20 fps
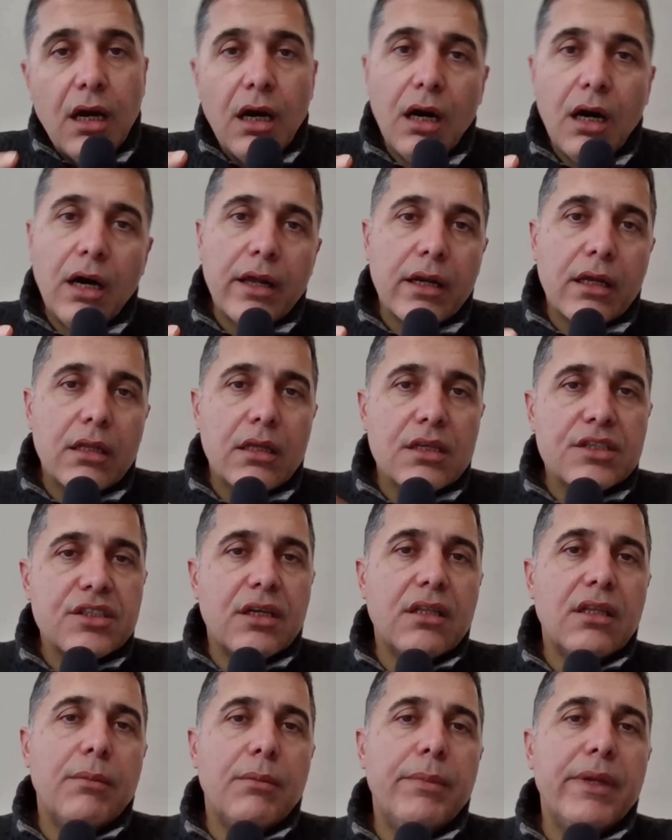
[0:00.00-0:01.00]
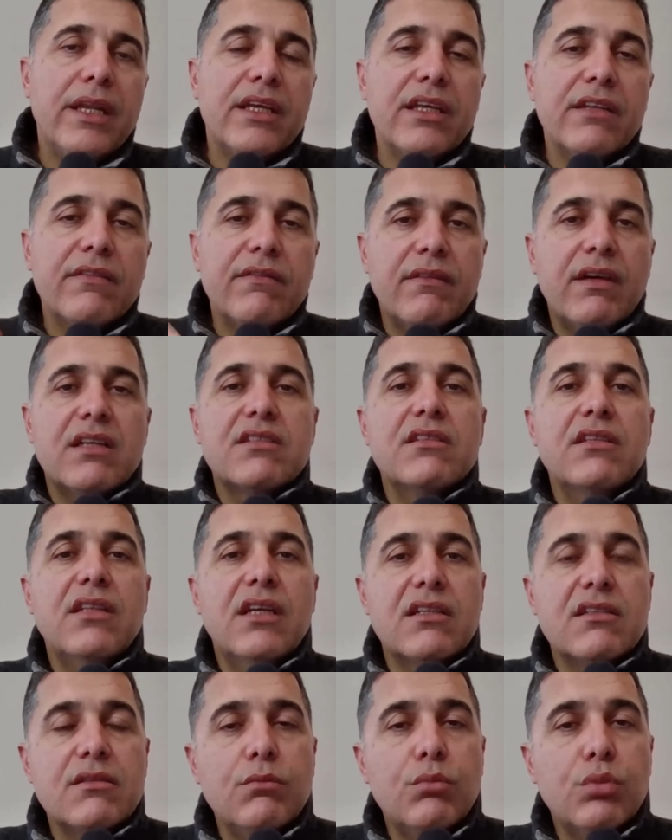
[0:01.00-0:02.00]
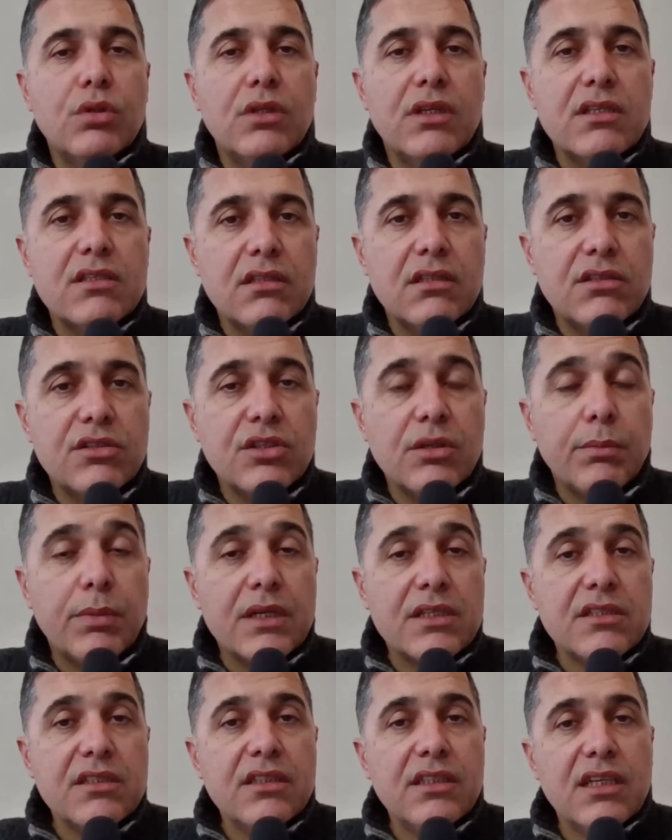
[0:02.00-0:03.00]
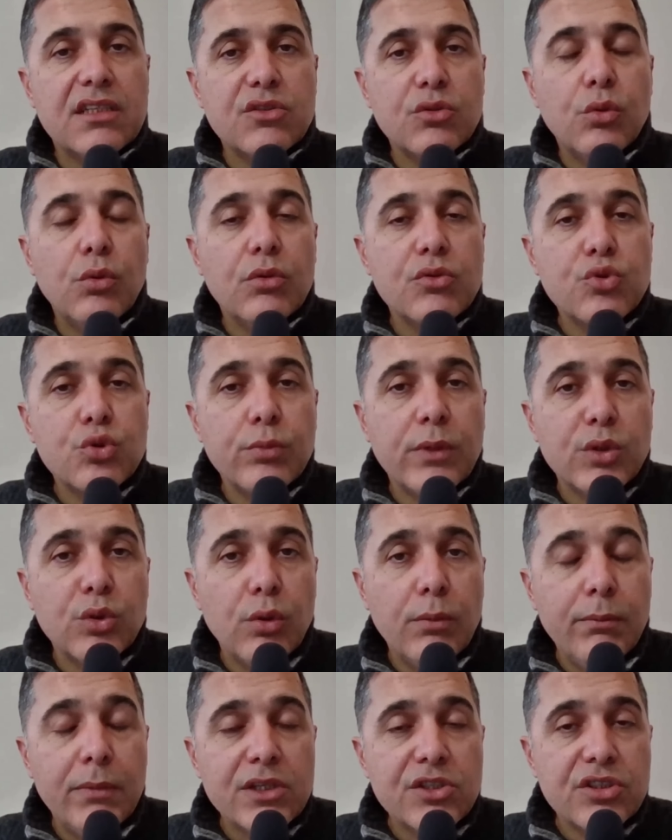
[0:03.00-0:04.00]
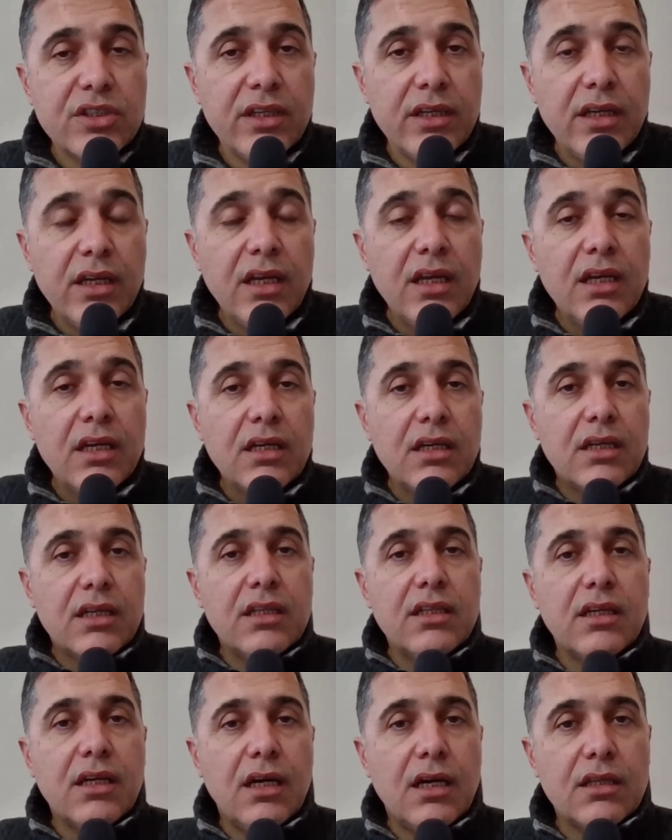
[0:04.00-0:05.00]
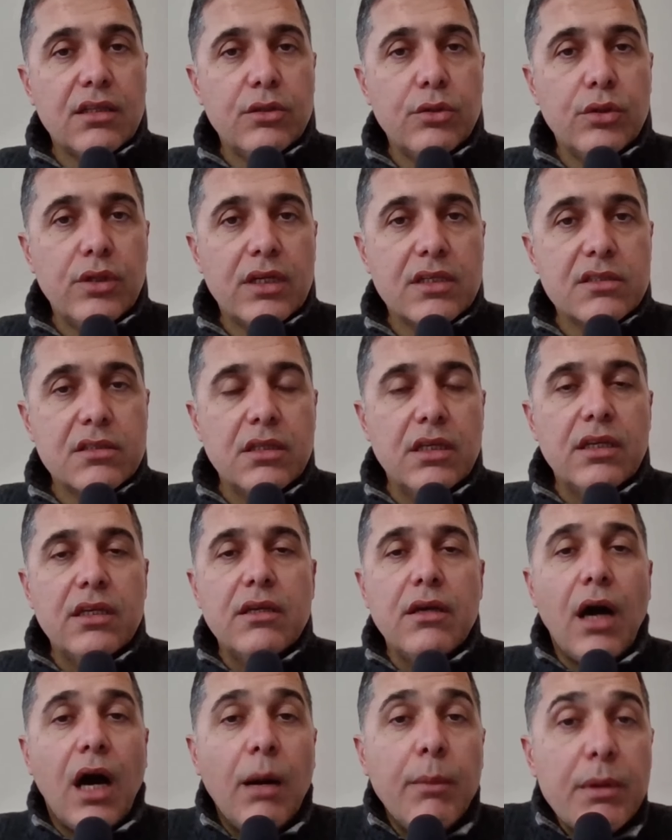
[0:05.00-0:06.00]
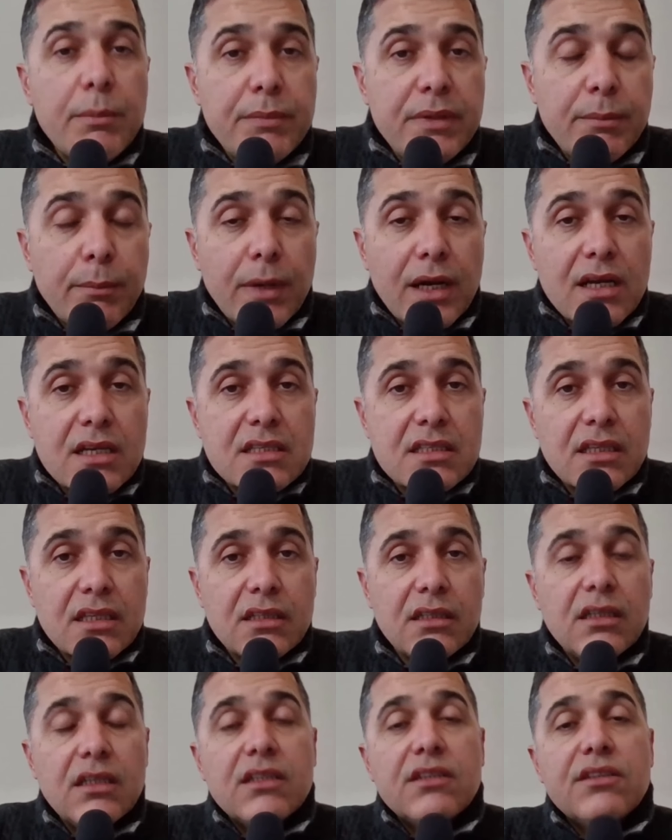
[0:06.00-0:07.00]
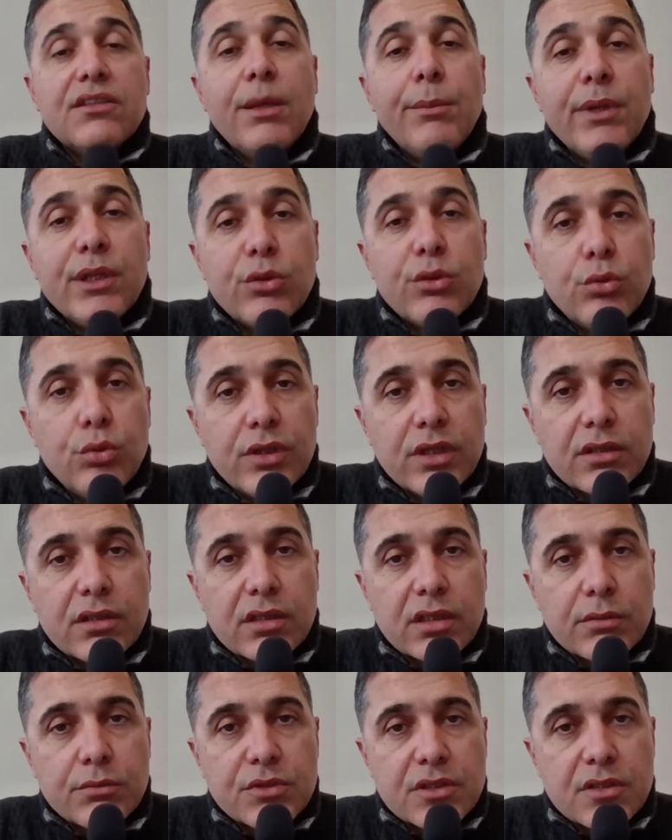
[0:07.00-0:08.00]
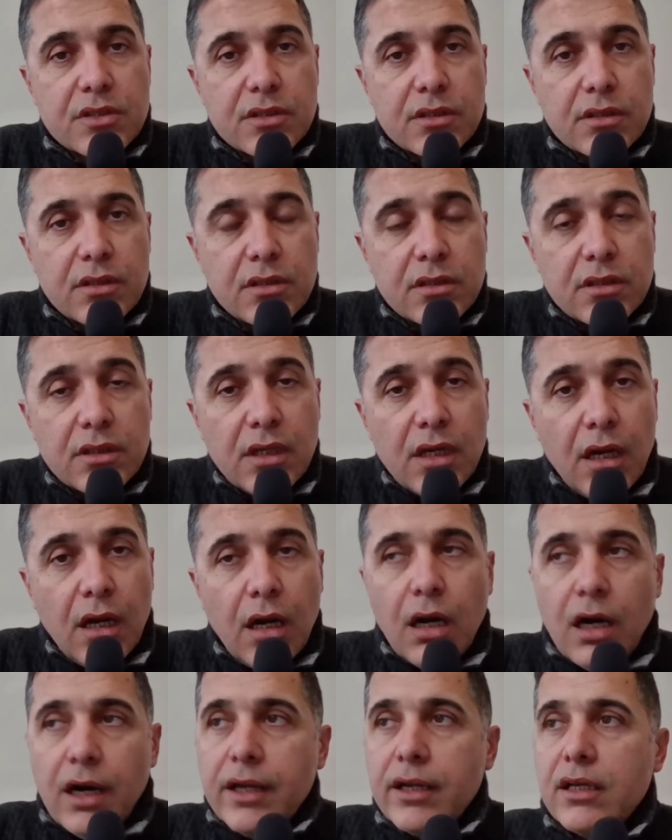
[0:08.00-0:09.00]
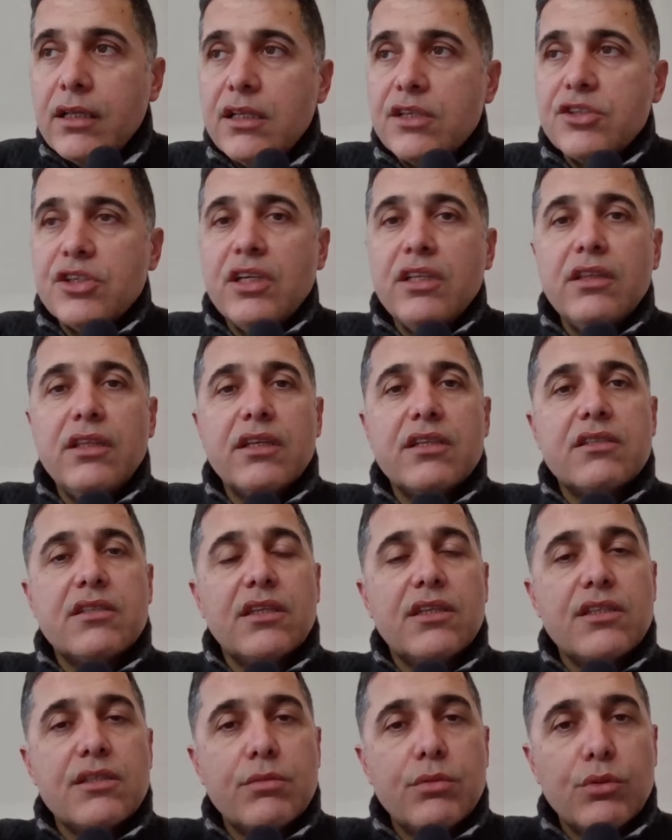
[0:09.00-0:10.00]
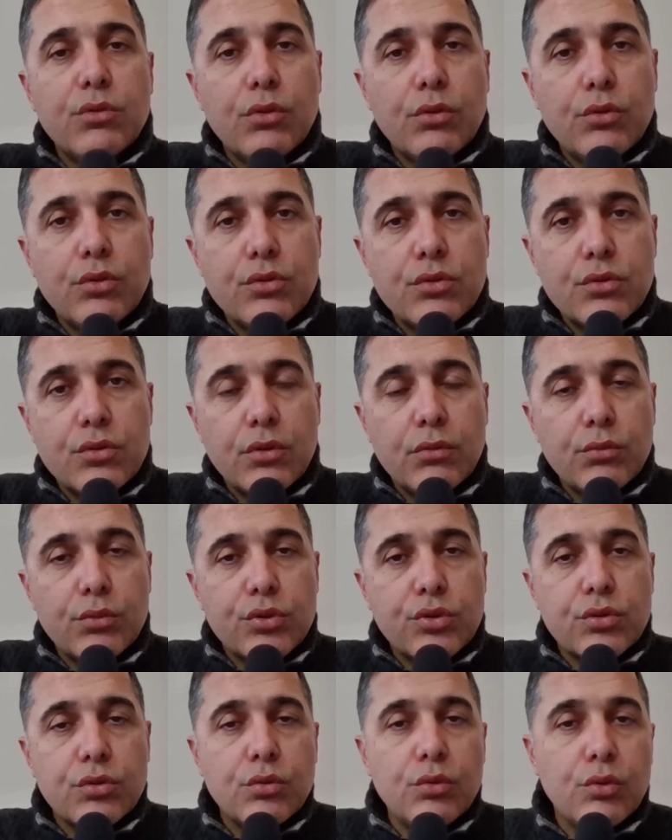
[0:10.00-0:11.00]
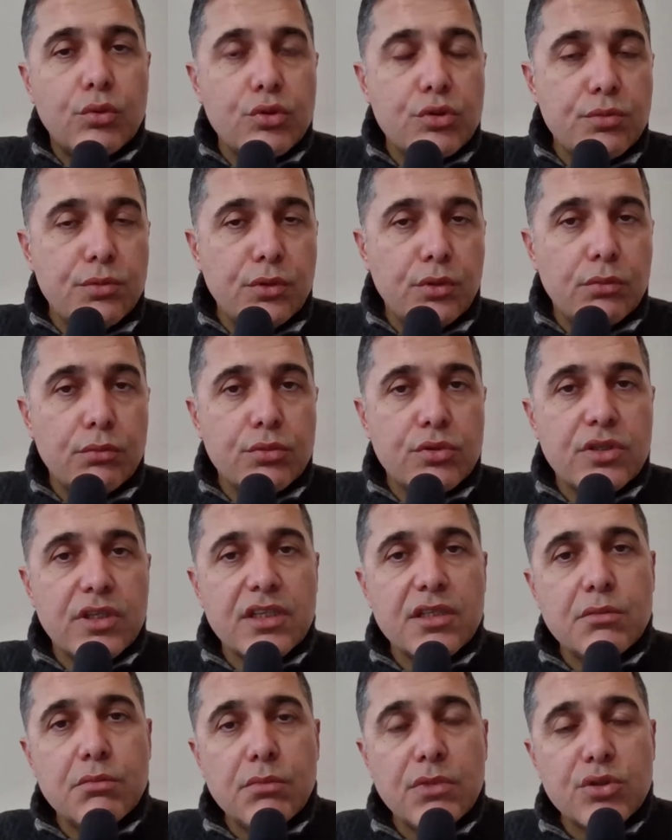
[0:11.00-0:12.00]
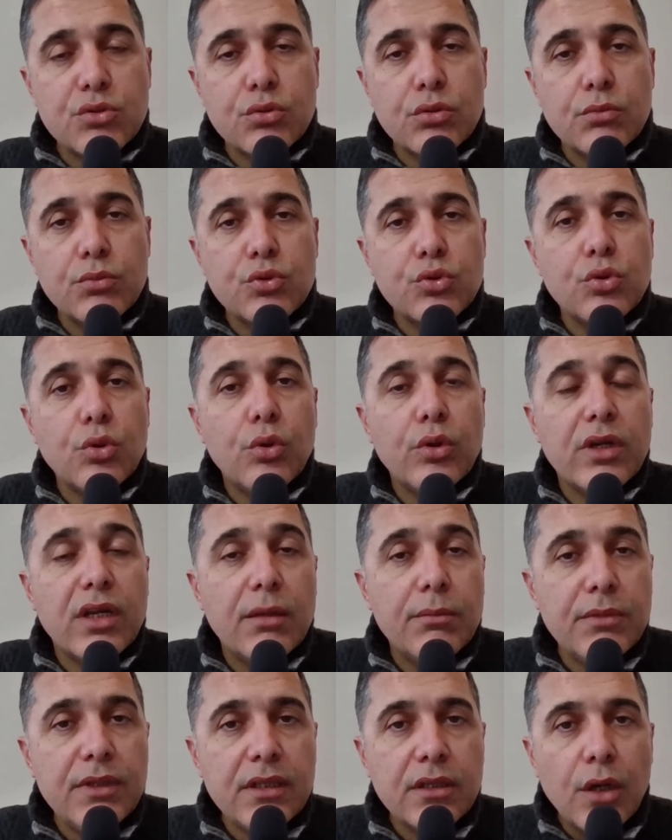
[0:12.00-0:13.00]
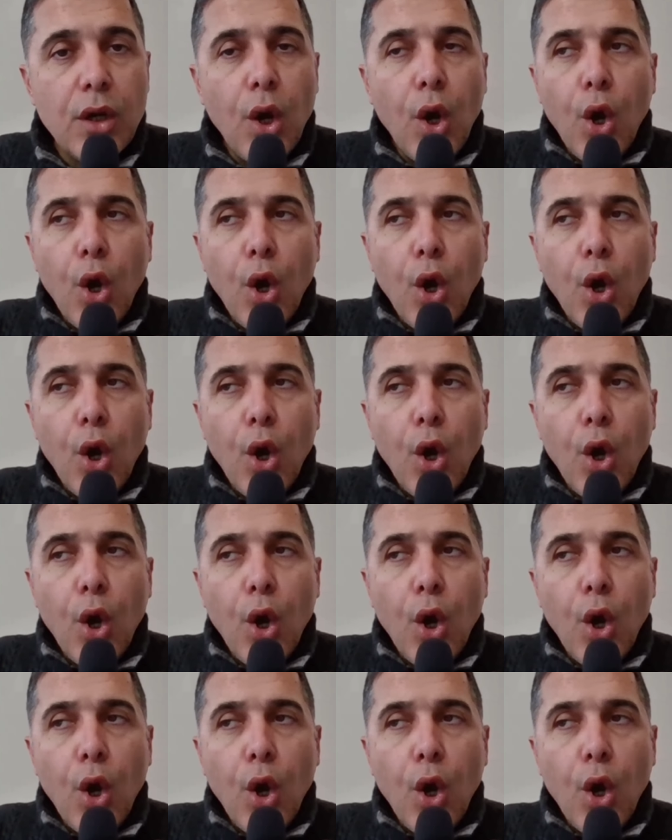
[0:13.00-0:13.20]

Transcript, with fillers: Arkadaş Allah bereket versin dersin. Buradan satış yaparsın. Gidersin Şubat 15'te kredi kartını dersin. Ama bir bazıları temettü yatırımcısıdır. Arkadaş endeks 8900 olmuş, 9000 olmuş, 8500 olmuş çok önemli değildir.